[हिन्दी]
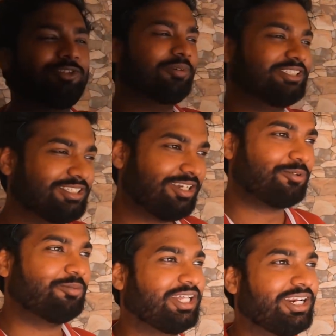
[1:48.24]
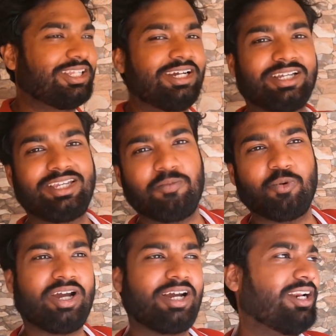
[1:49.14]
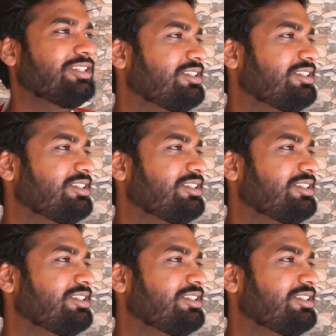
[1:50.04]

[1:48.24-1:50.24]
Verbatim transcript: हाँ तो मैं जैसे आपको बता रहा था ये पूरा घर